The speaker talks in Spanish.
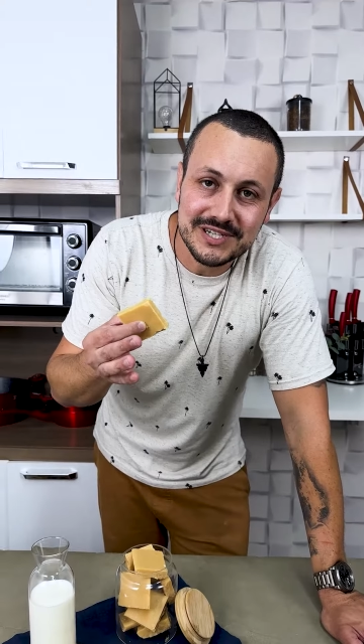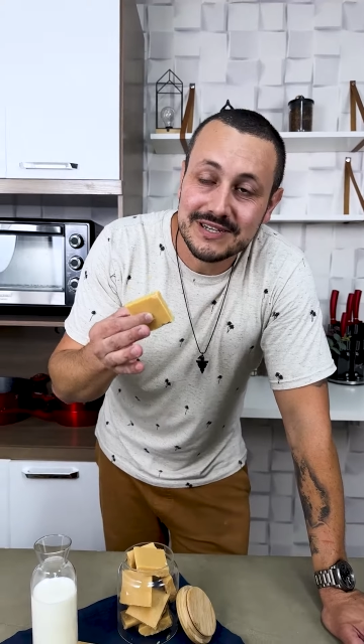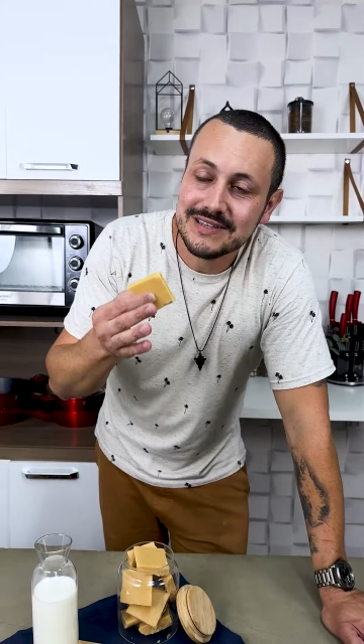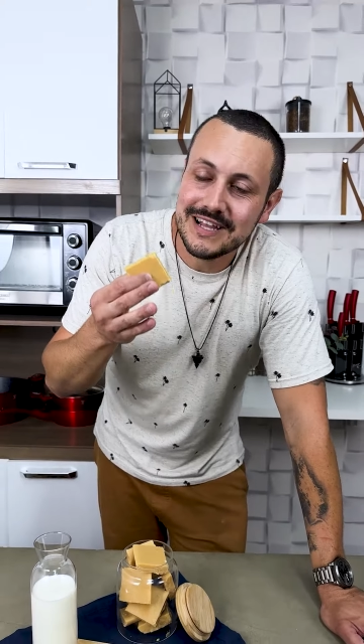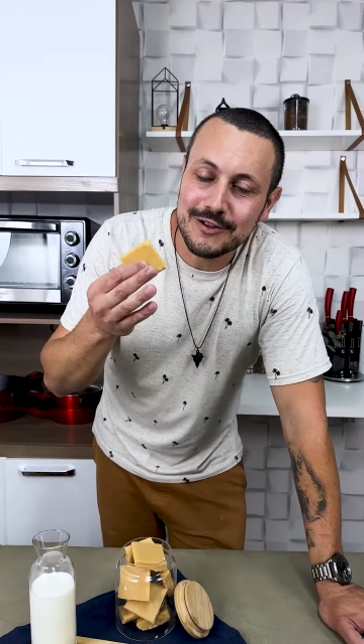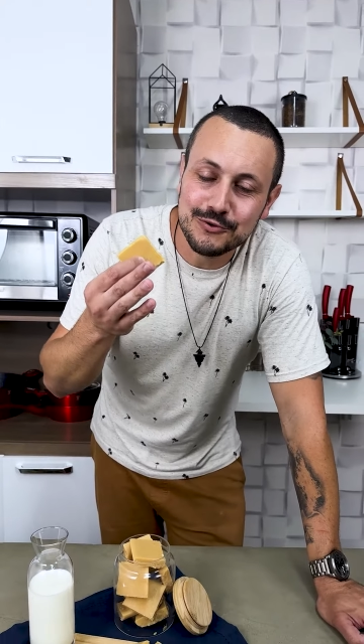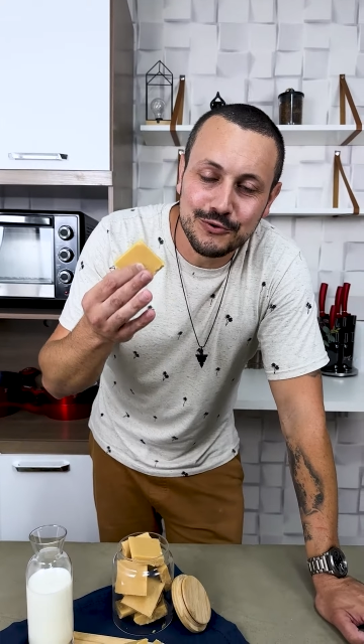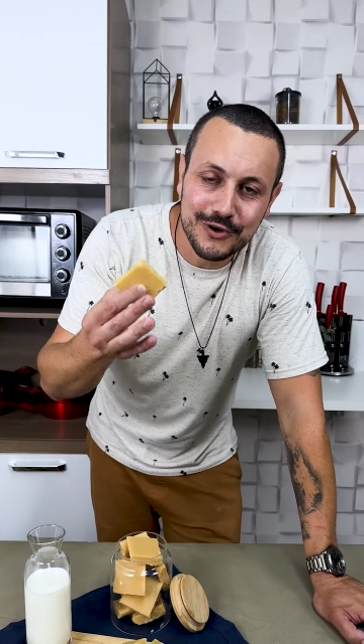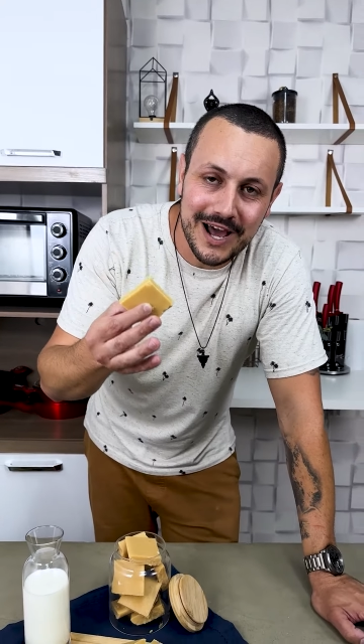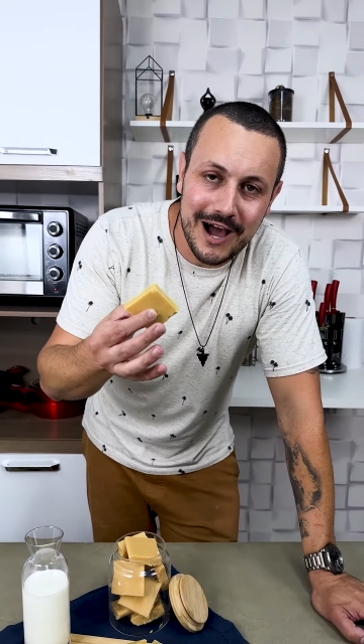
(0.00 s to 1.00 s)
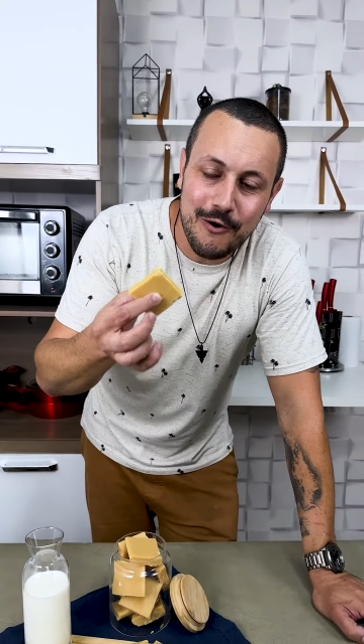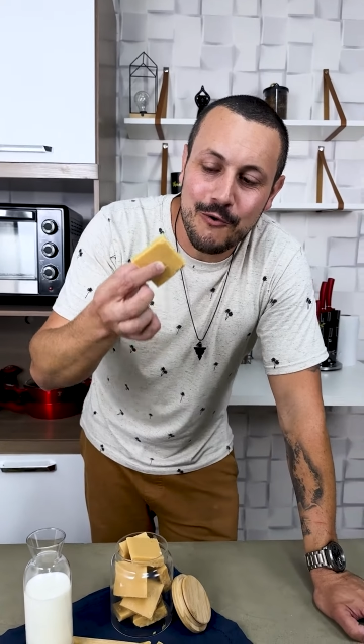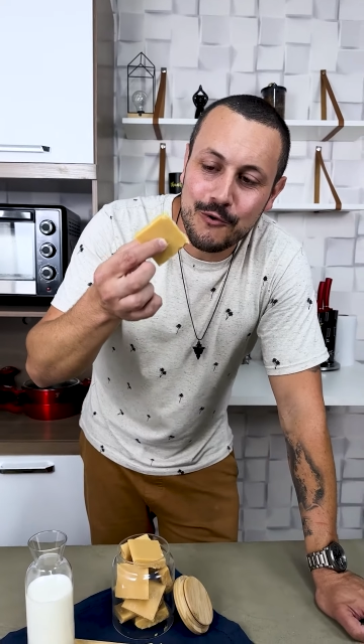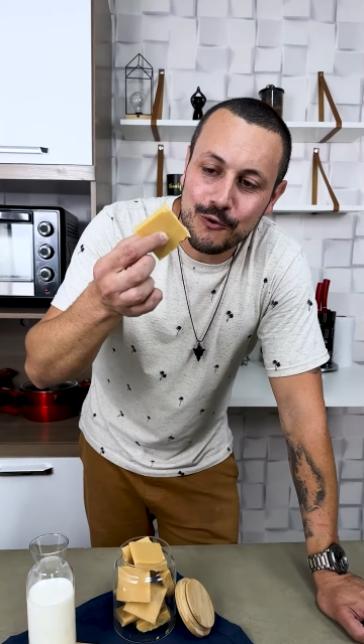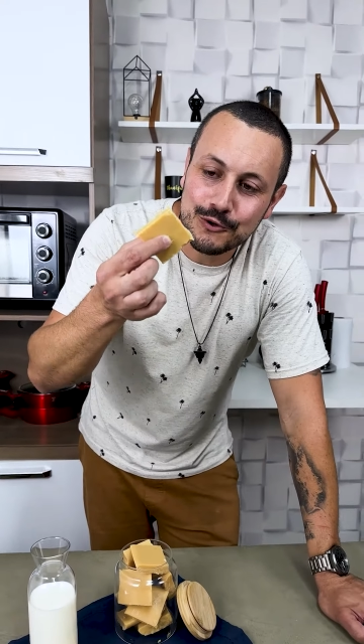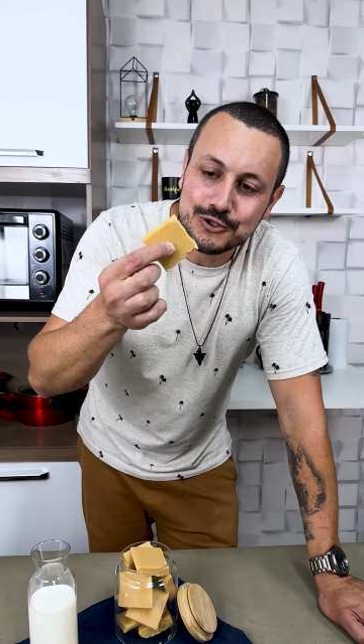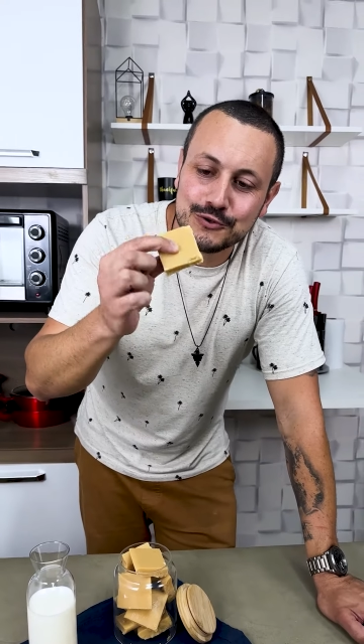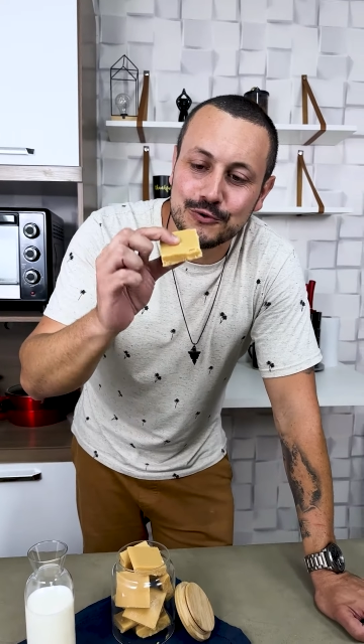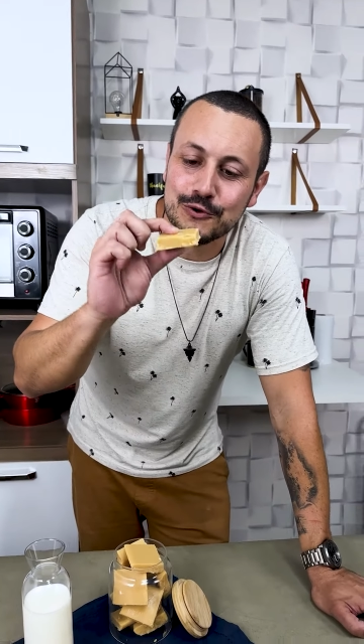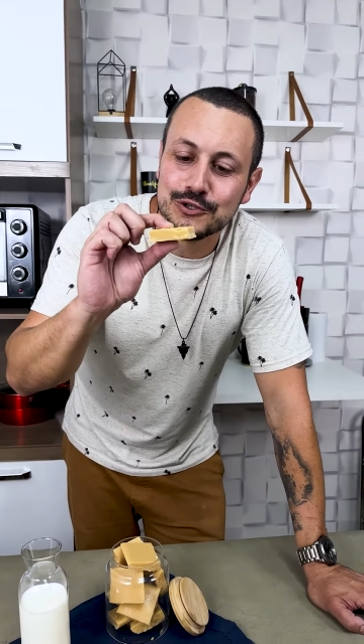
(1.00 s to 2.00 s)
natural, delicioso.
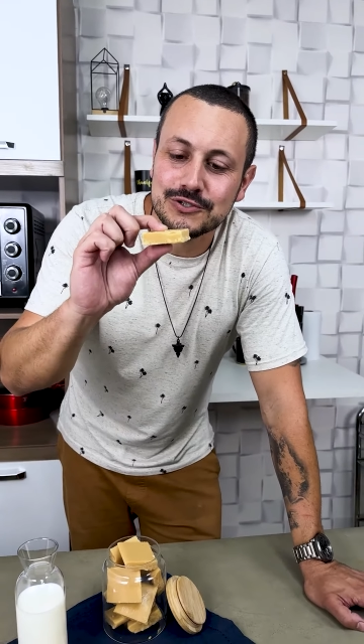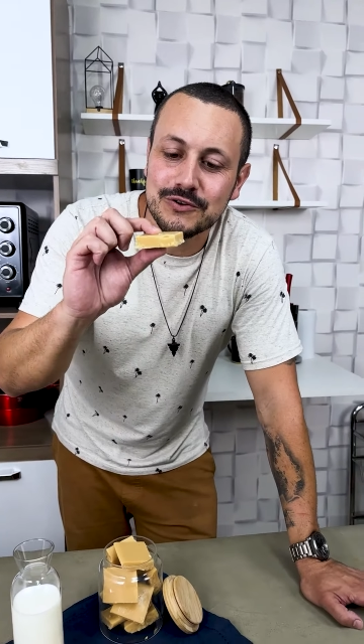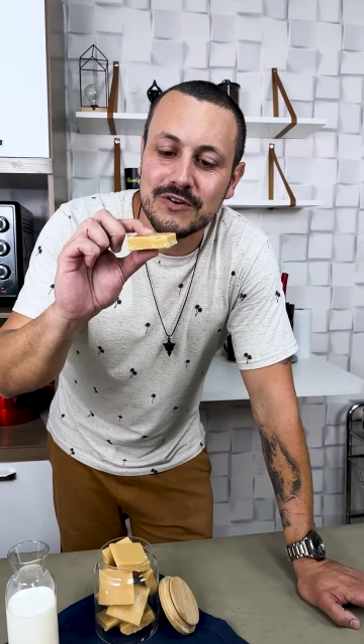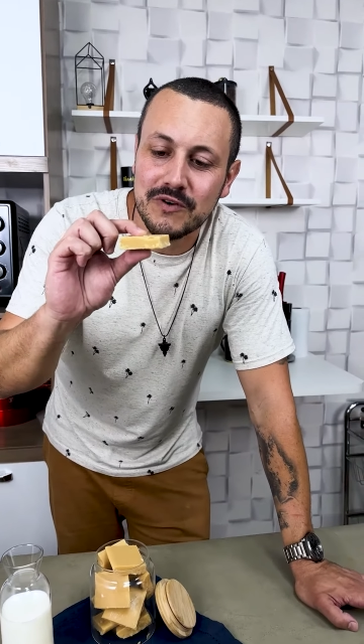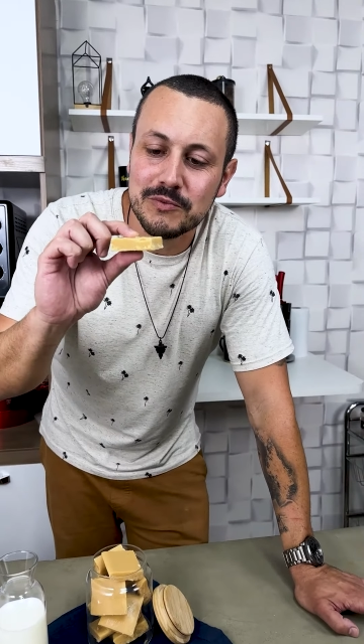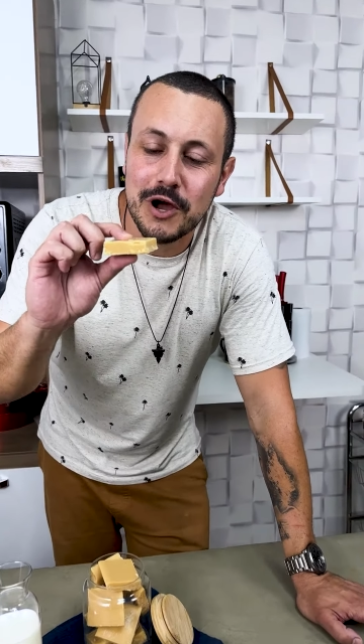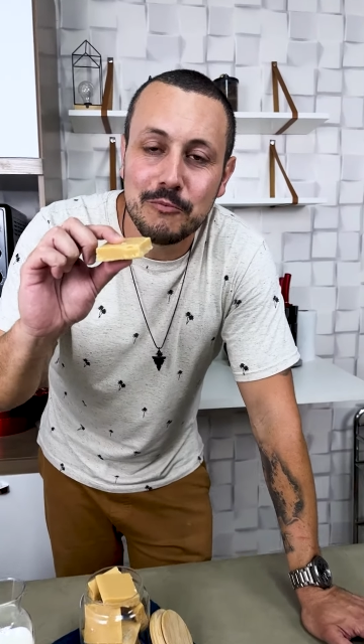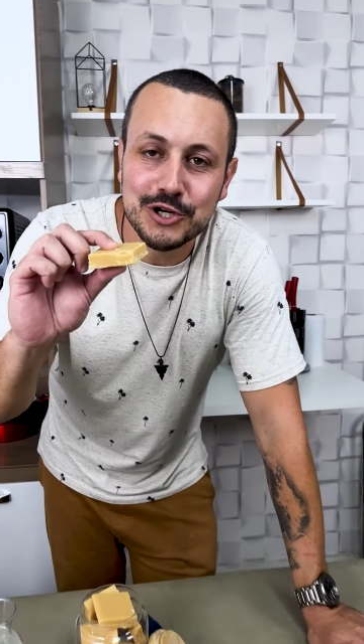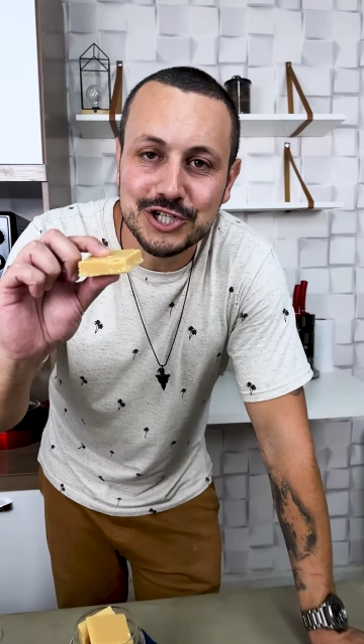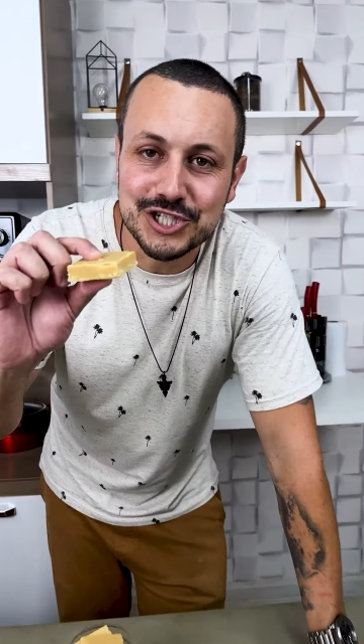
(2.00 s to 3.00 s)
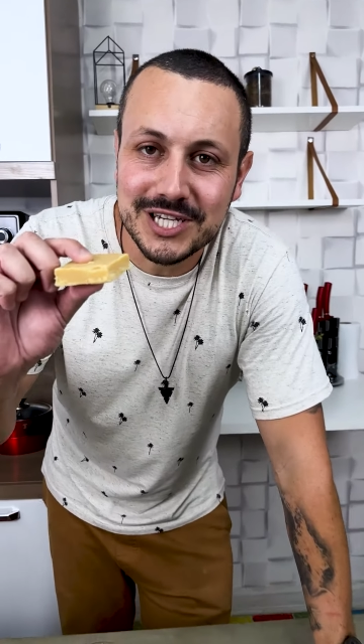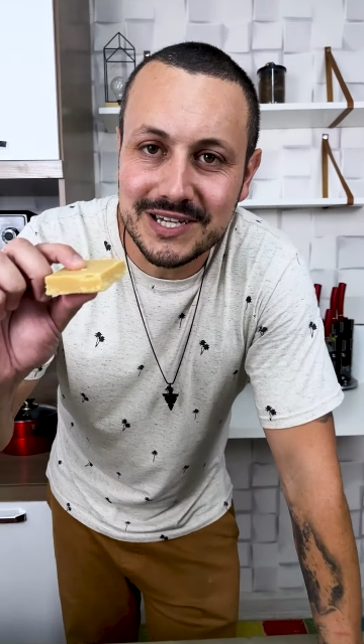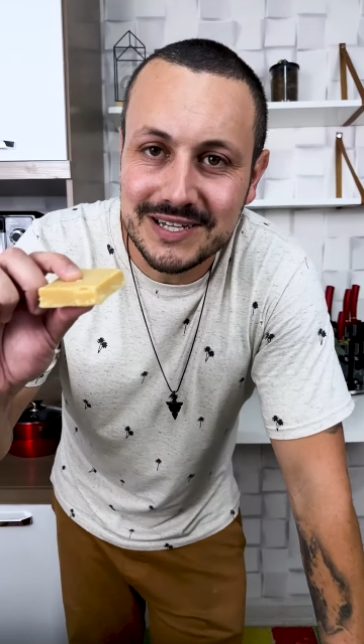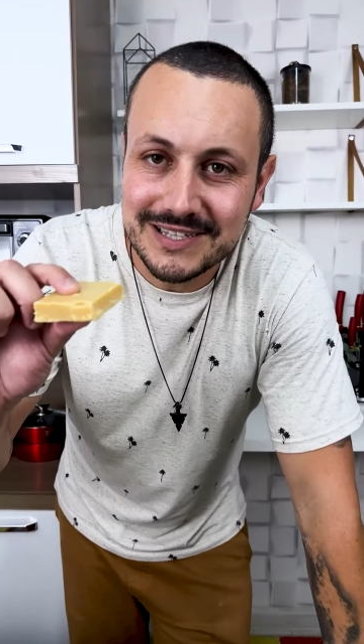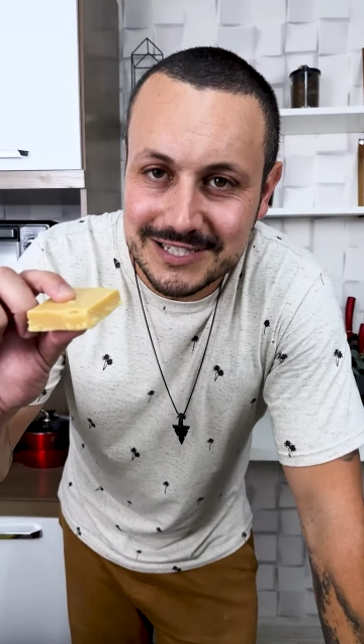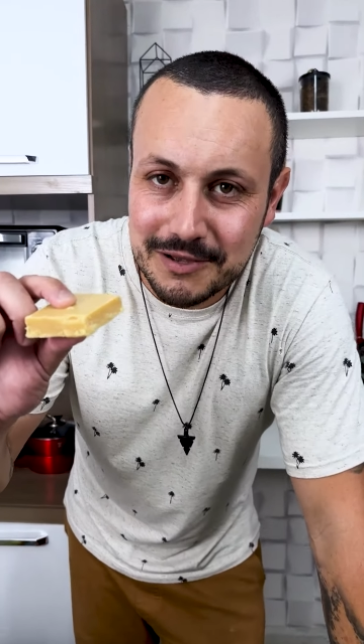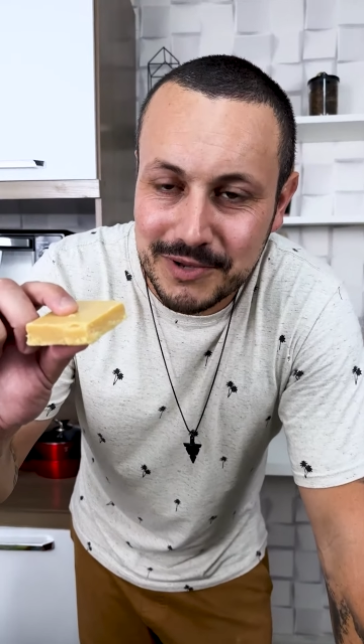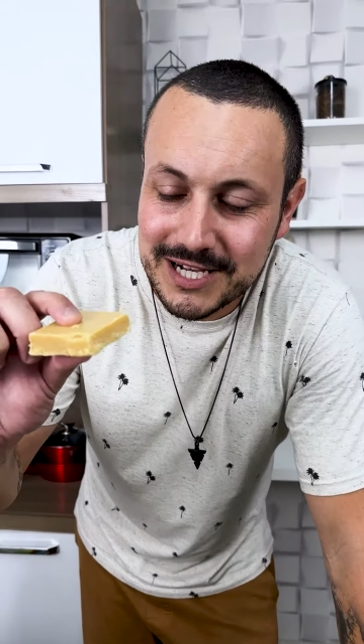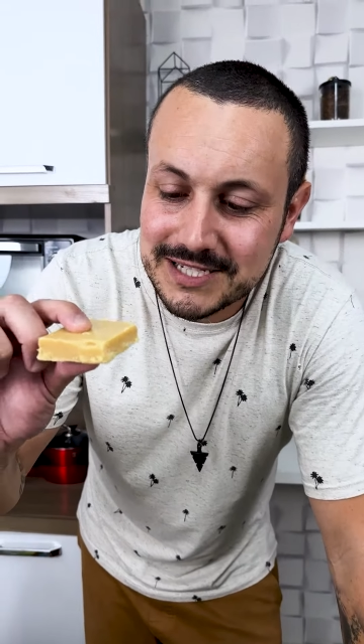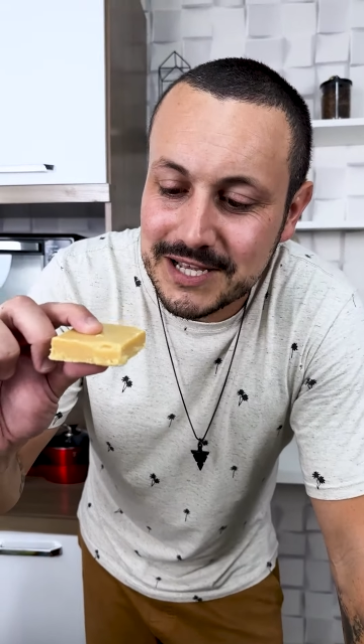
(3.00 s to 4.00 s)
Vamos a darle un mordisquito a
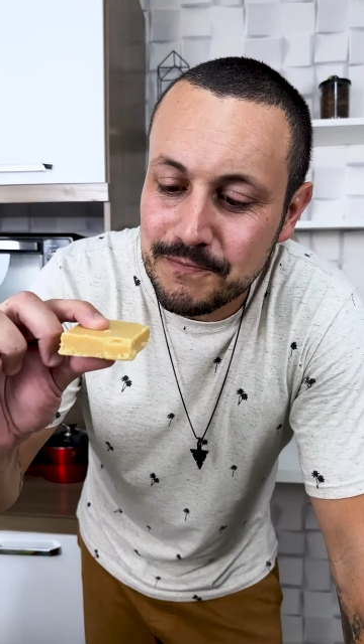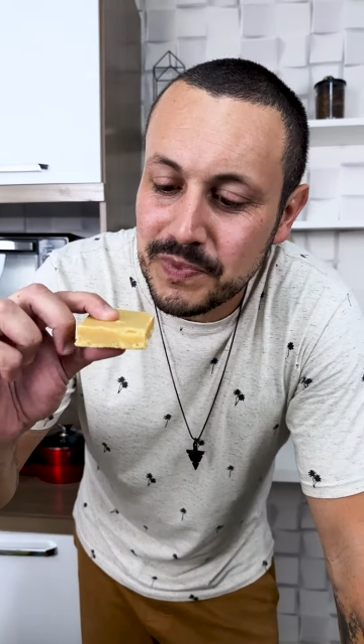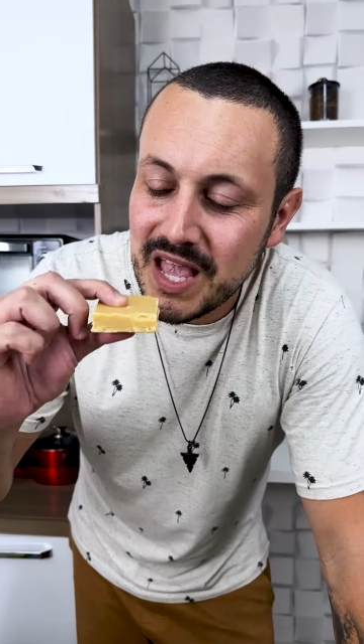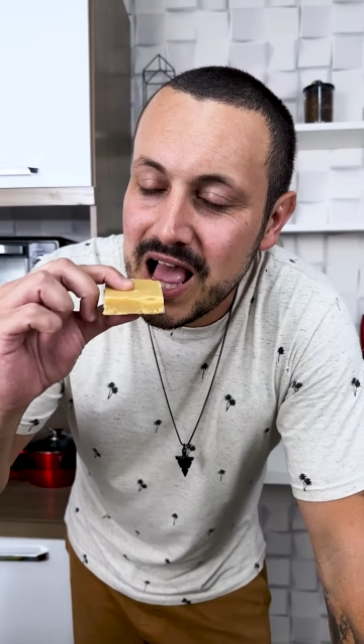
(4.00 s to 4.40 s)
esto, ¿vale?